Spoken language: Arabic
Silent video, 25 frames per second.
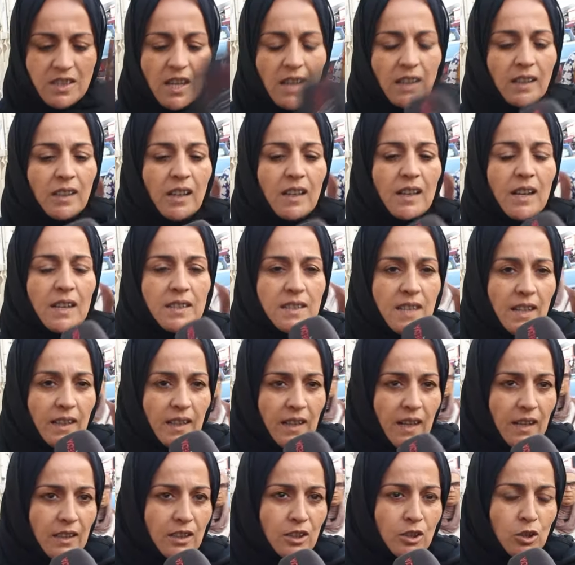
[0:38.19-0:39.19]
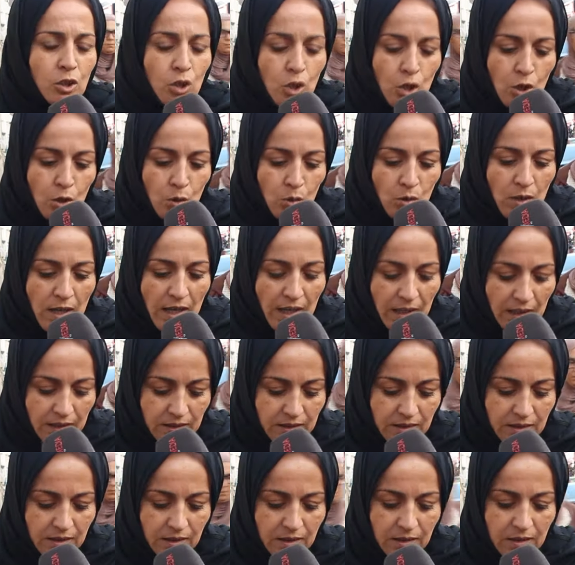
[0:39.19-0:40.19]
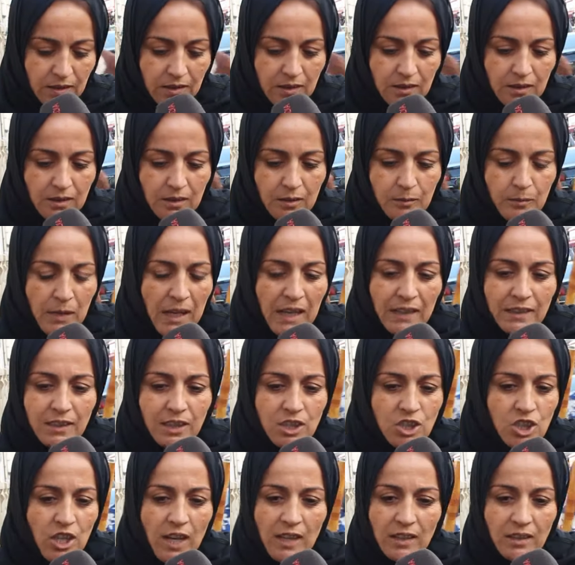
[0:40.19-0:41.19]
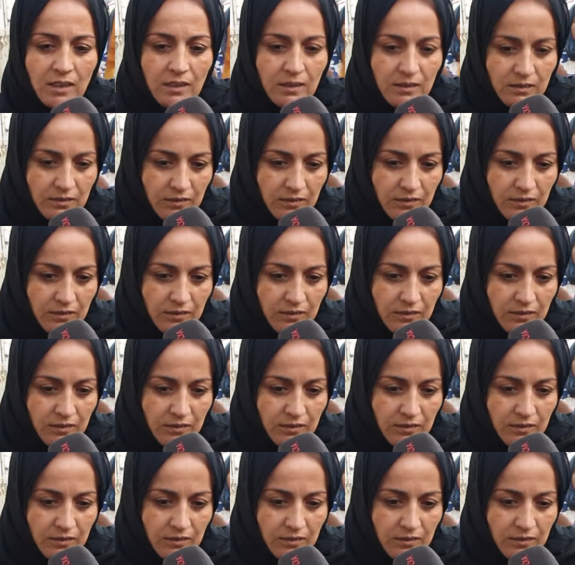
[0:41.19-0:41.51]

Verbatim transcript: سك... لا سكن ولا عندي ما عندي شيء